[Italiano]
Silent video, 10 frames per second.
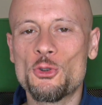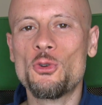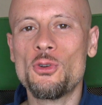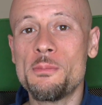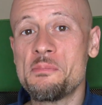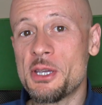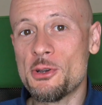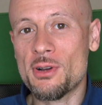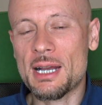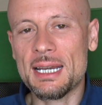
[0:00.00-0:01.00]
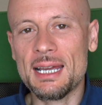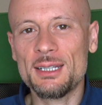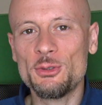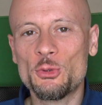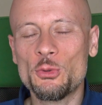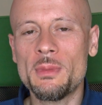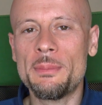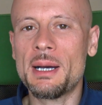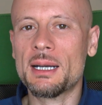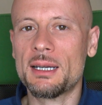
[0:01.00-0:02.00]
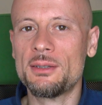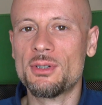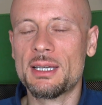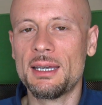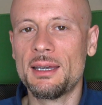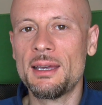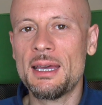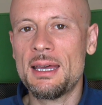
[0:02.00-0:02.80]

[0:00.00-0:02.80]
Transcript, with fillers: solo il mio canale YouTube, ma credo che